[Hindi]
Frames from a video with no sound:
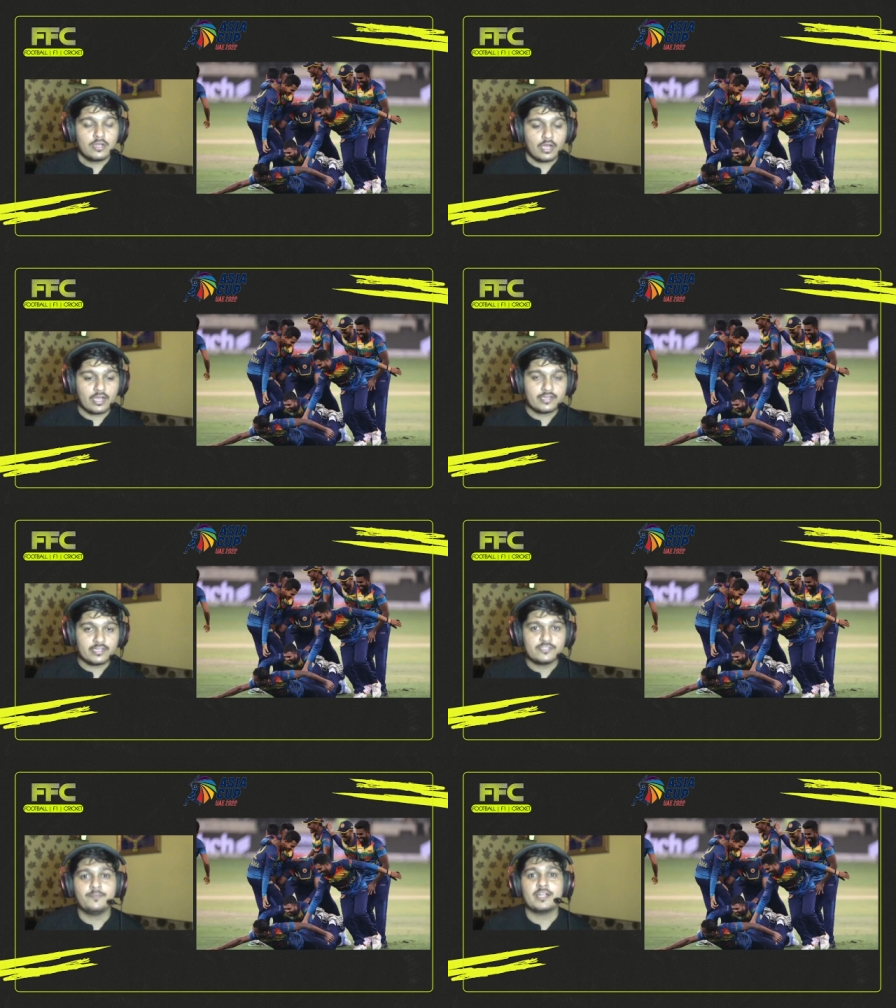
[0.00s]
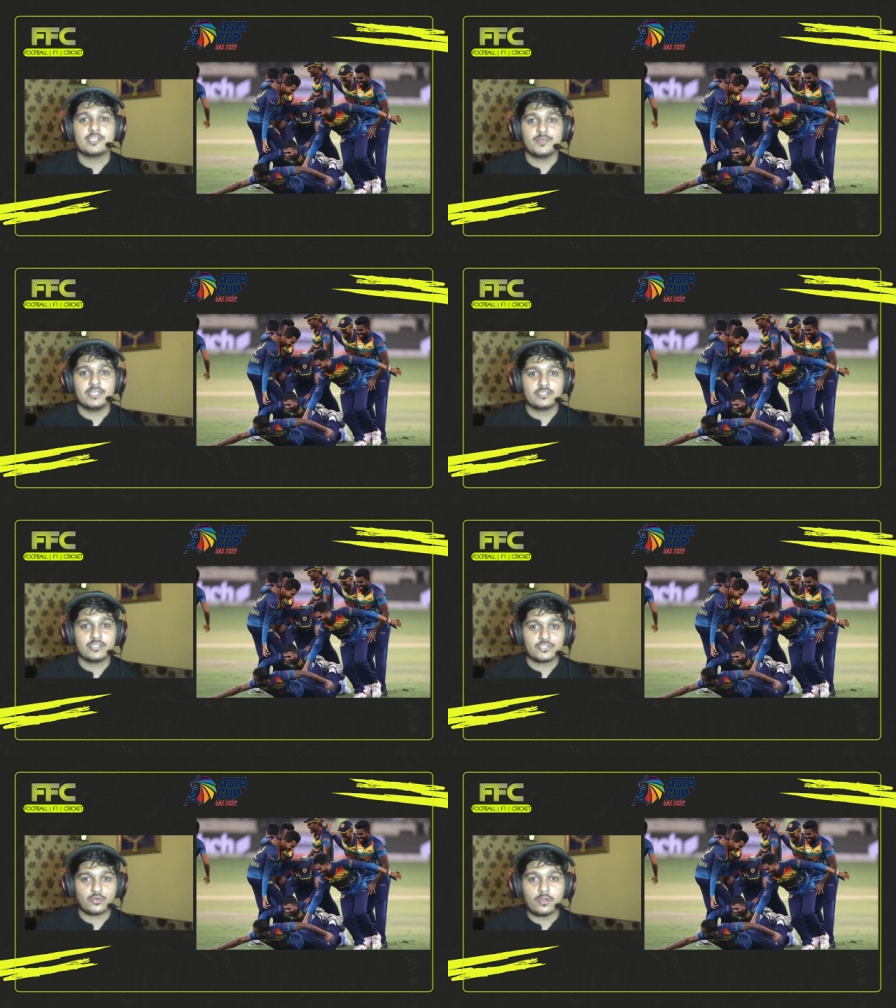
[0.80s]
अग्रेसिव बैट्समैन है इतना
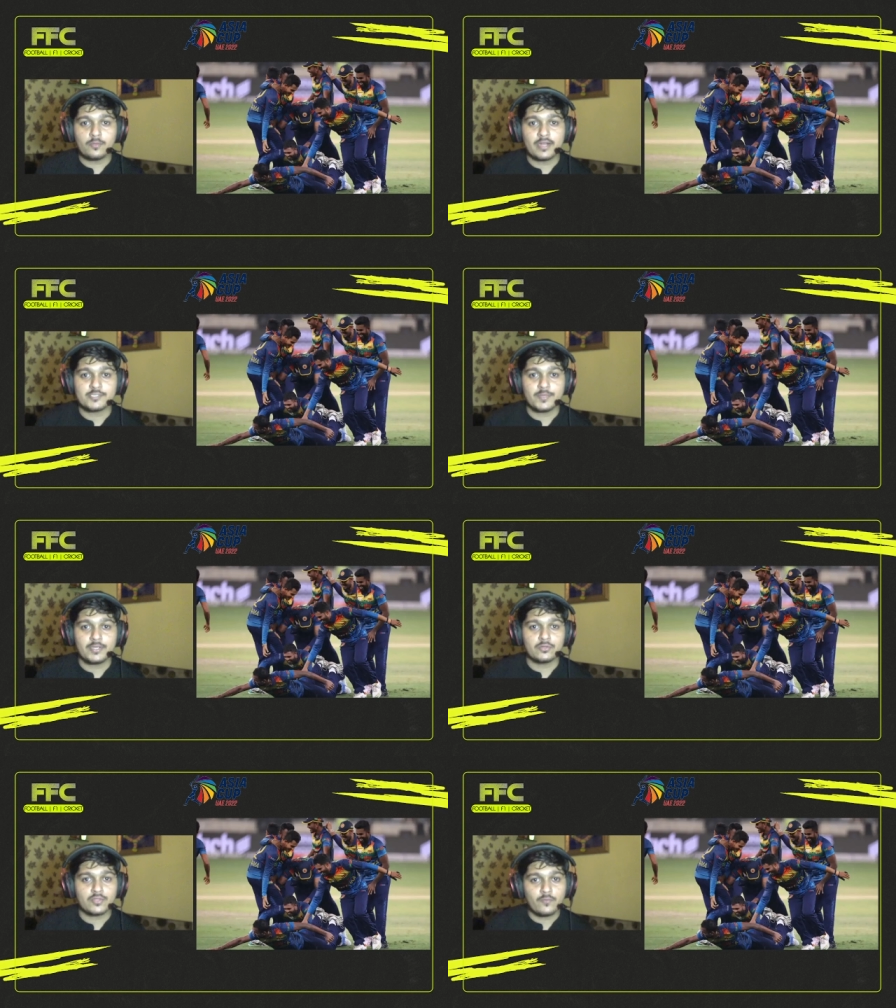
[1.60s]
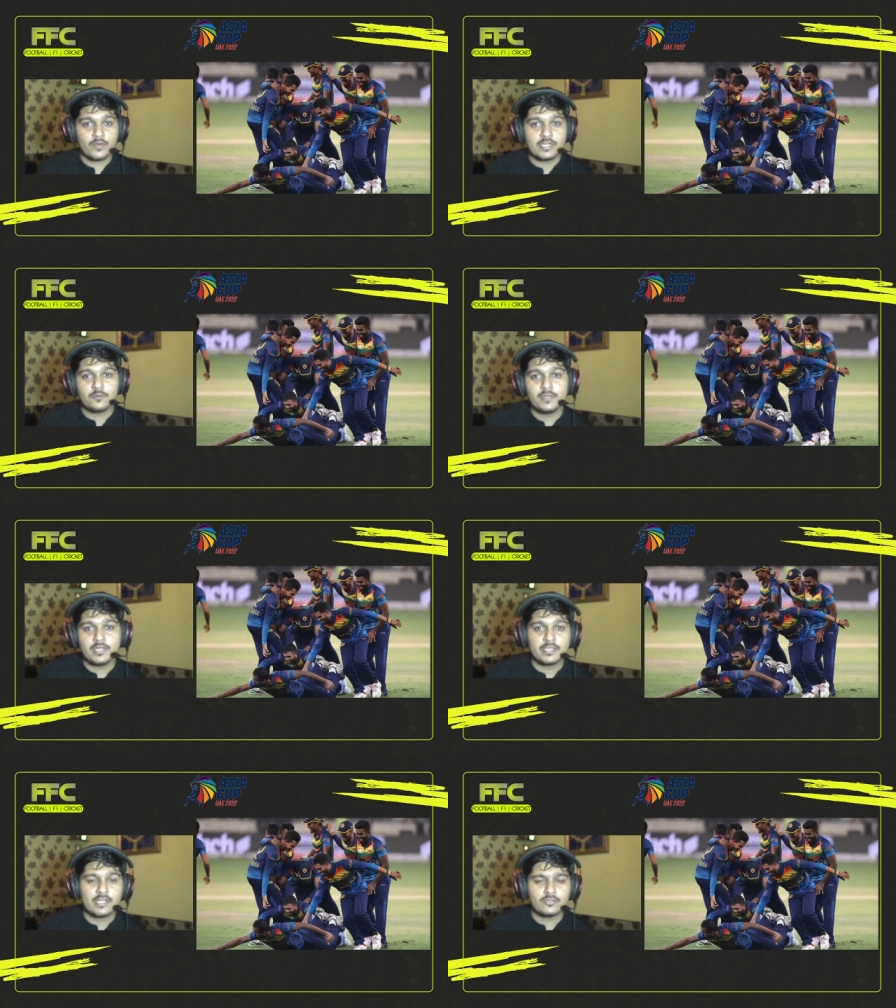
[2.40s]
स्ट्रॉन्ग बैट्समैन है और उसका वन डाउन में
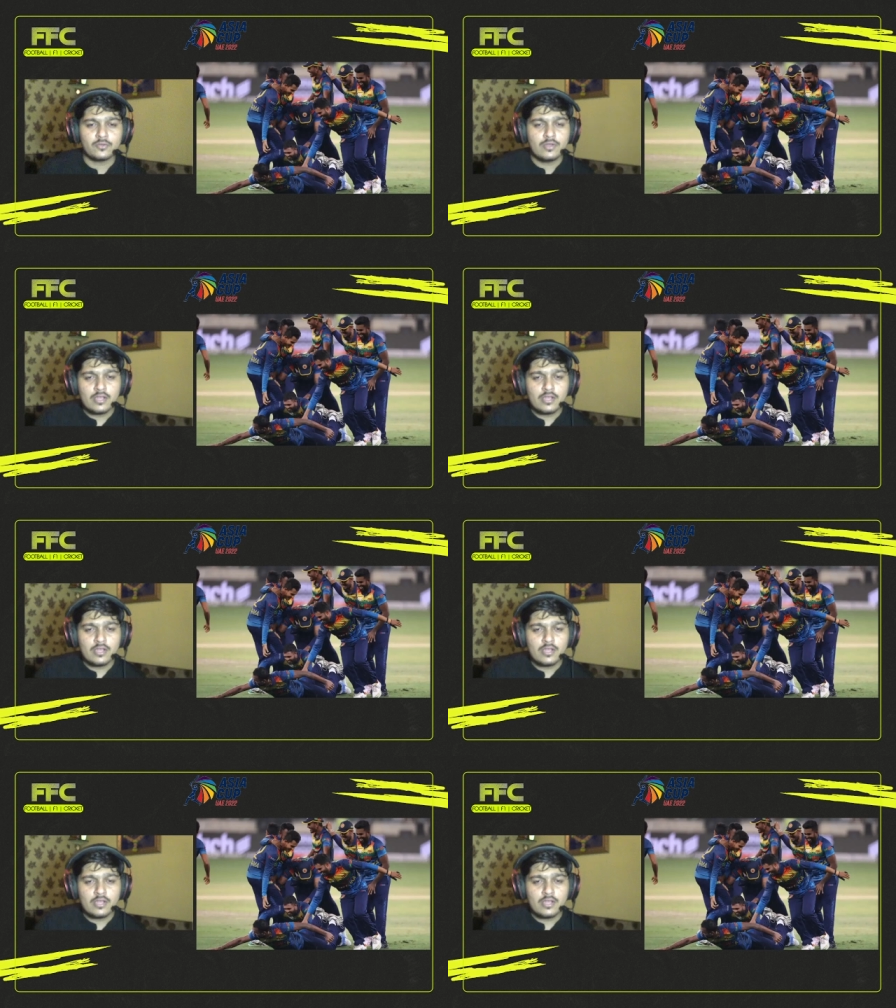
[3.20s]
लेके आते हो